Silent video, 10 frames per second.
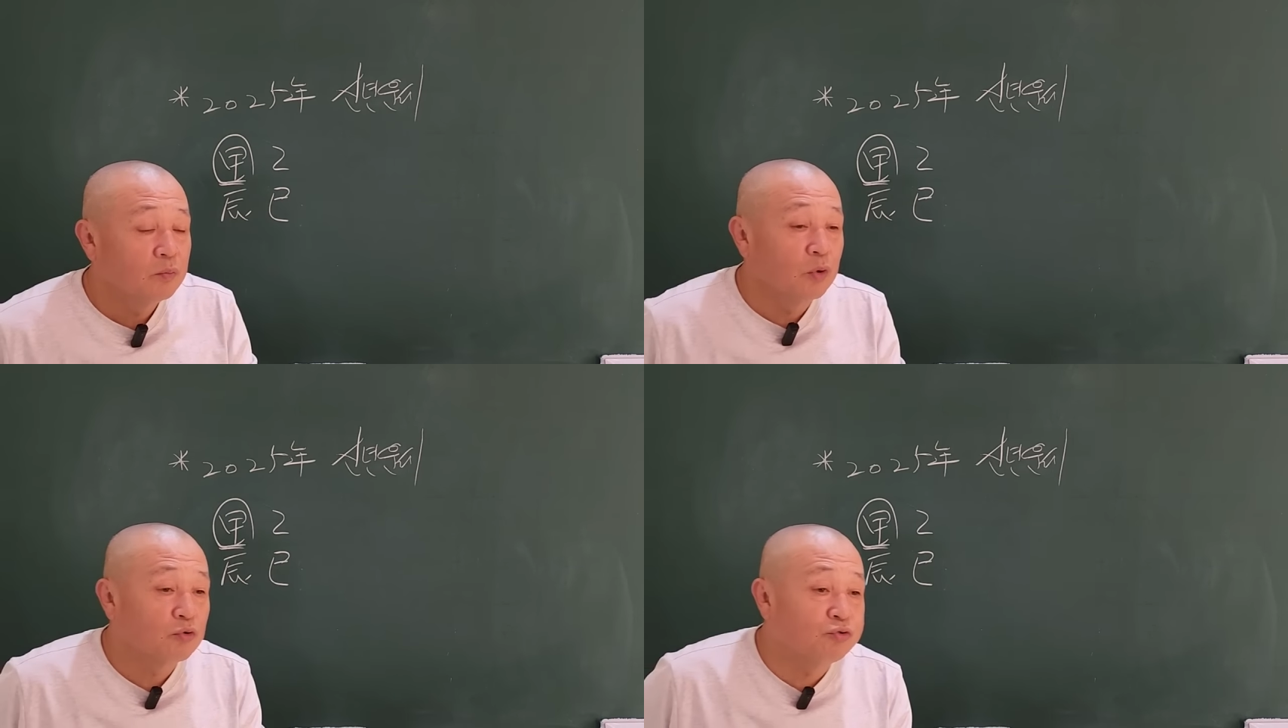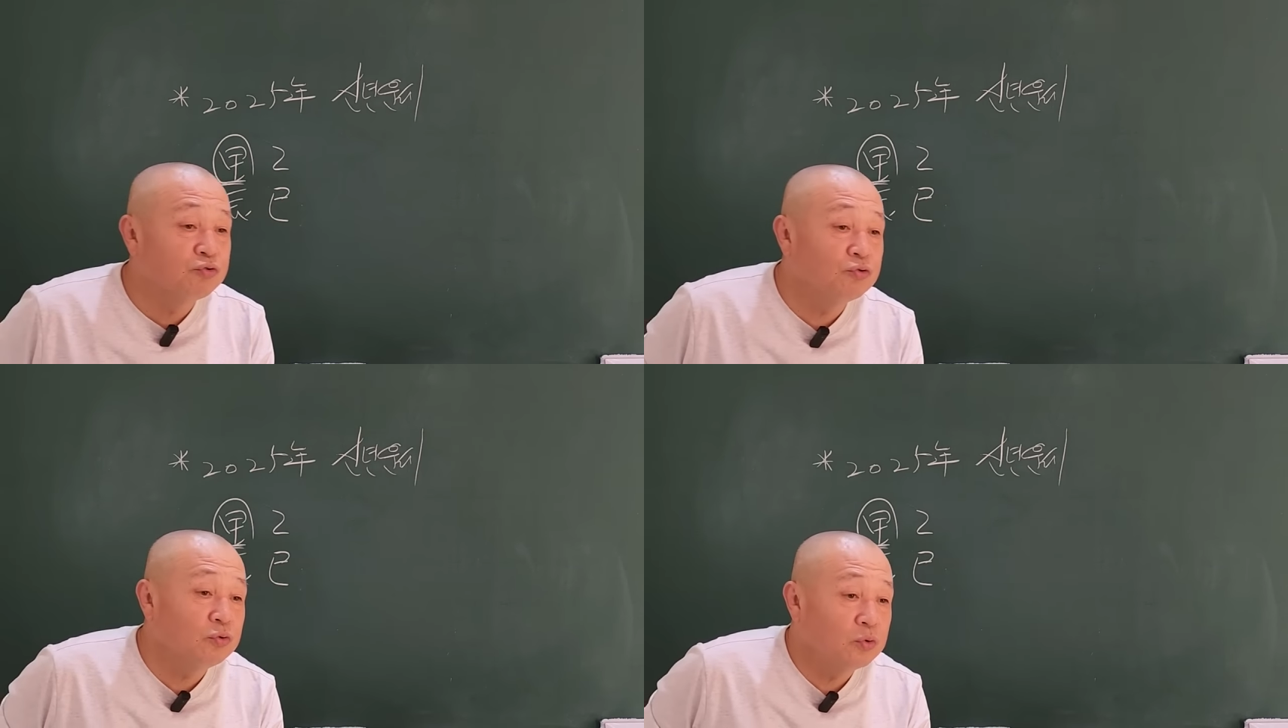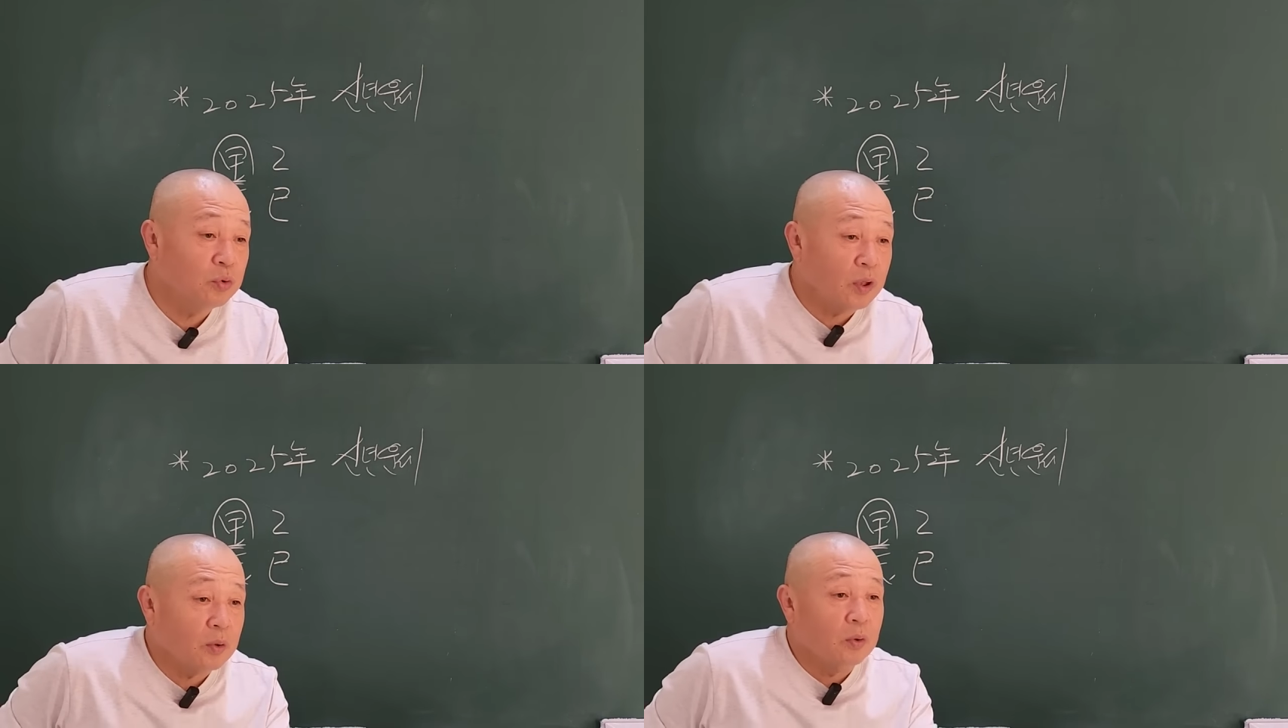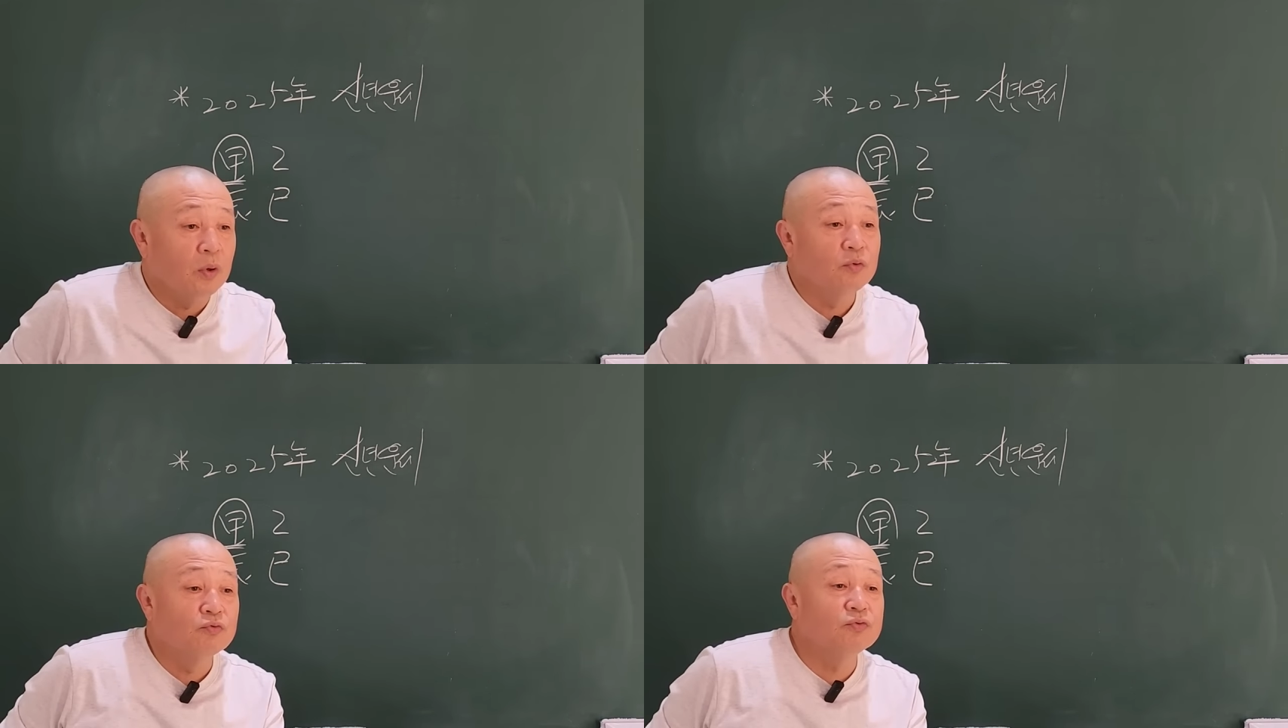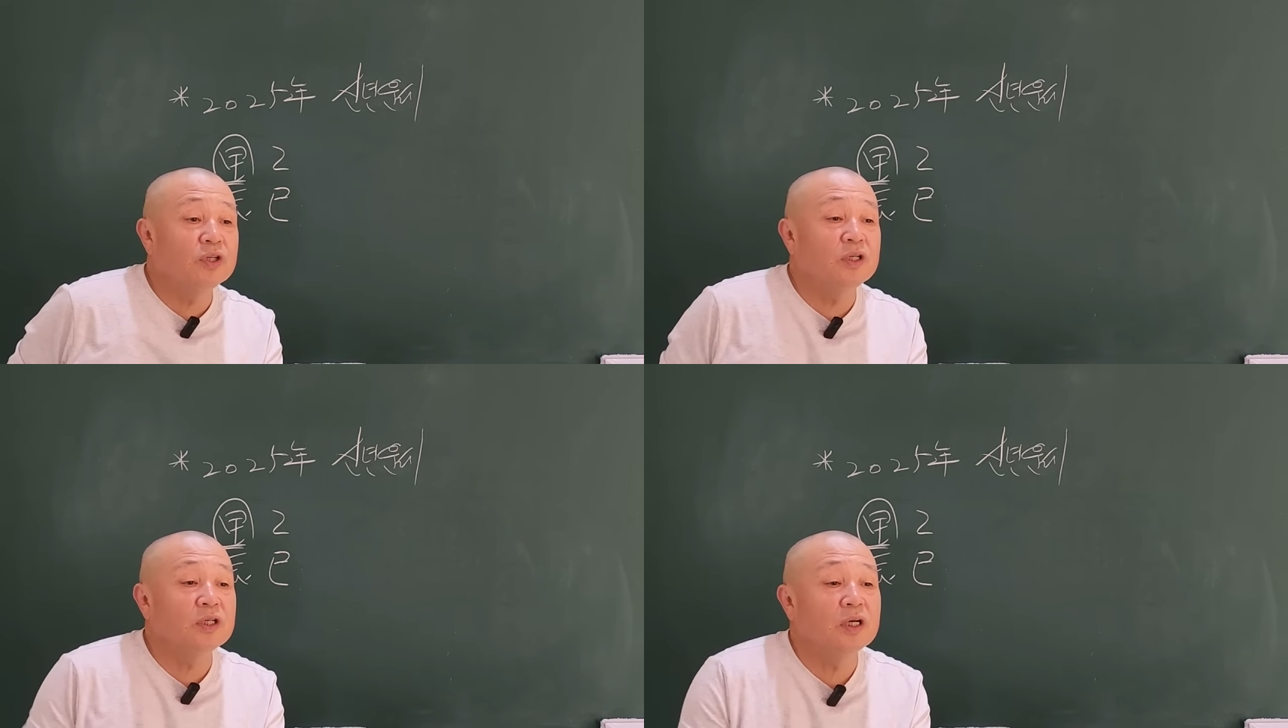뭐 구군도 되고,
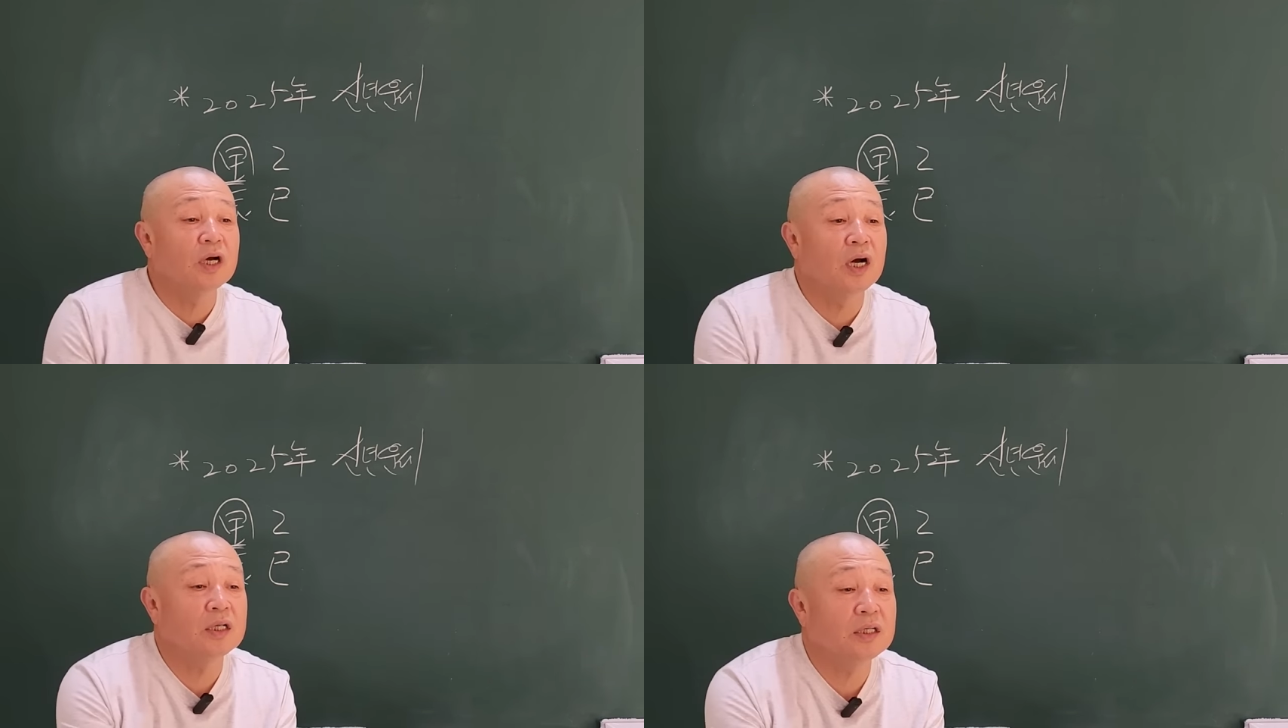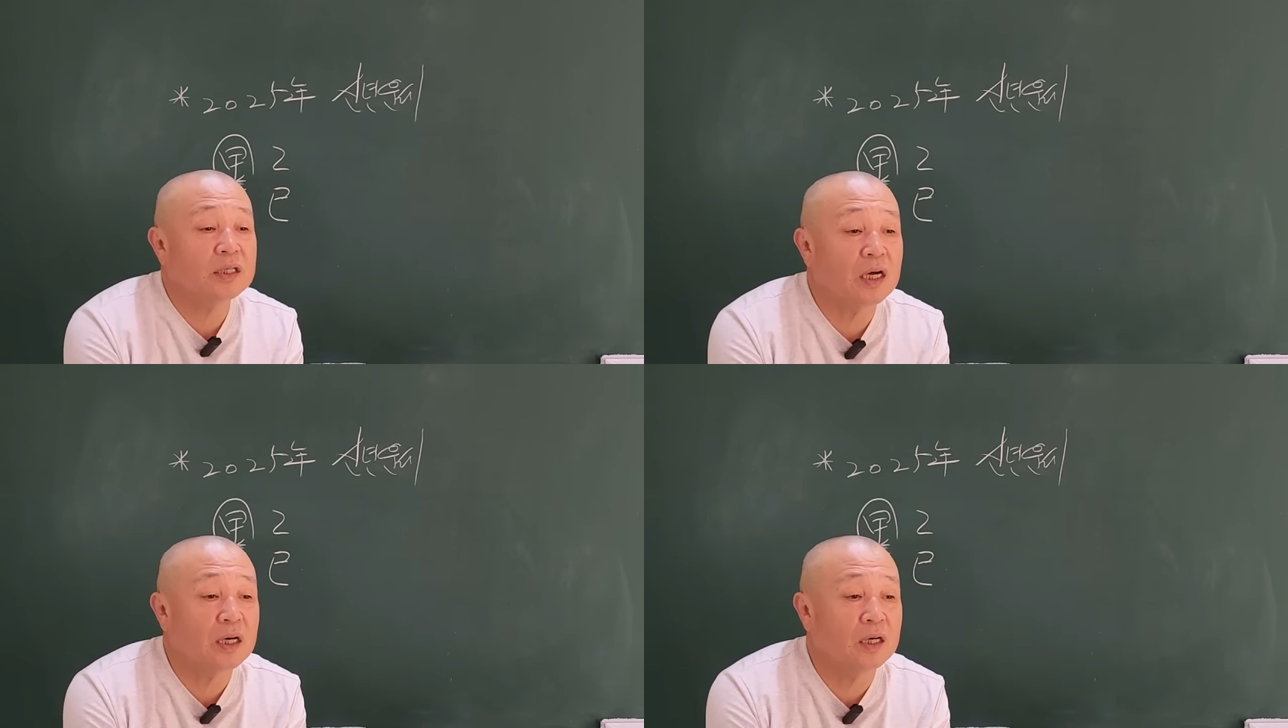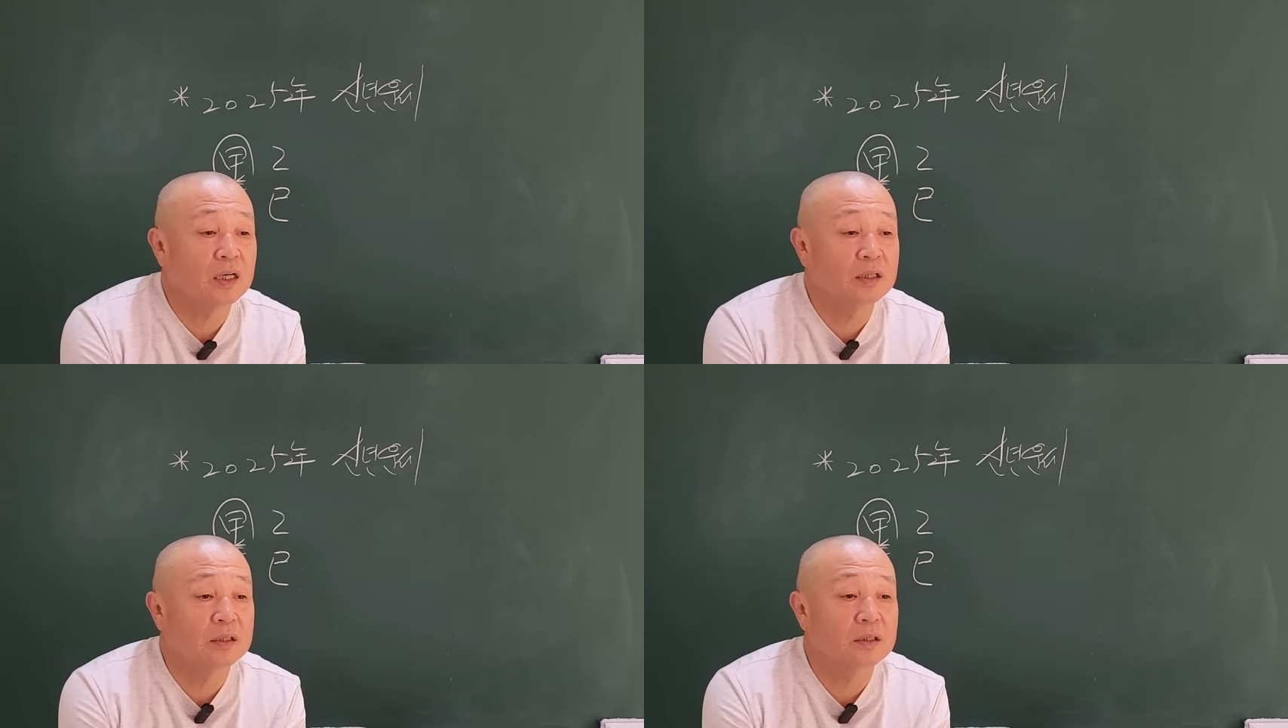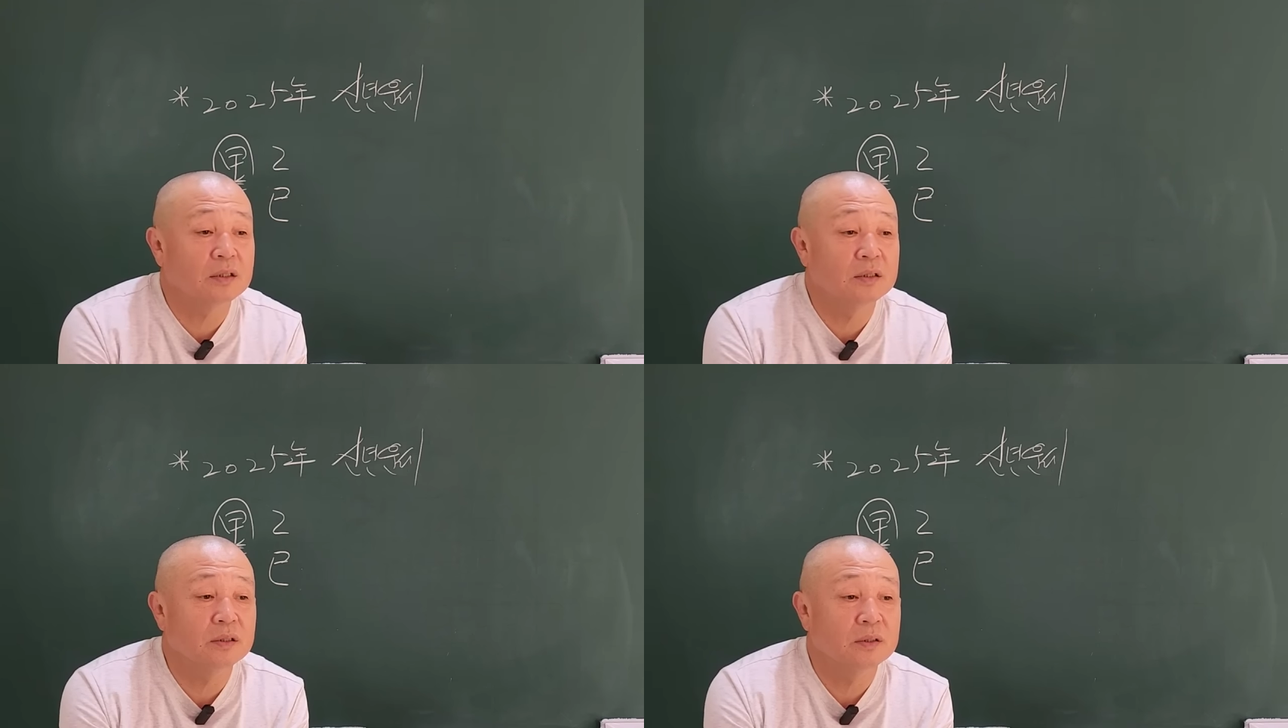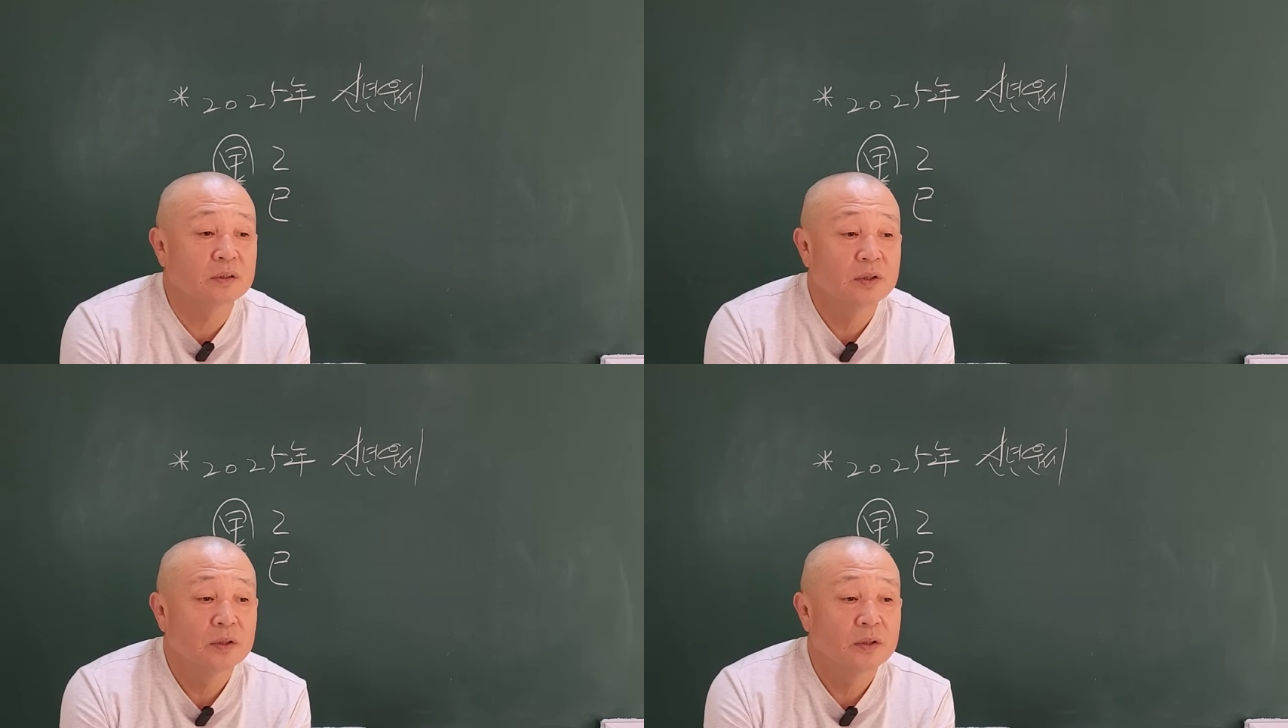우리 인간이 살아가는 그